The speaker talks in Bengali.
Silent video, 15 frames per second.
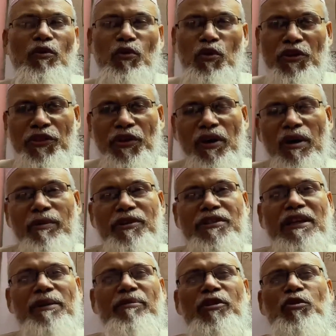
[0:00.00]
গলিত
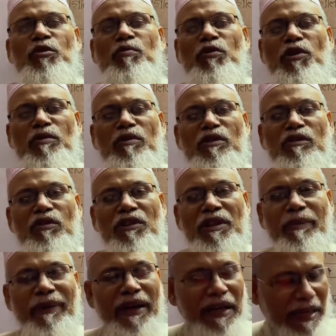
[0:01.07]
অবস্থায় বিদ্যুৎ পরিবহন
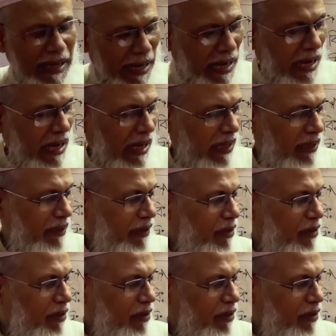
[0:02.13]
করতে পারে আর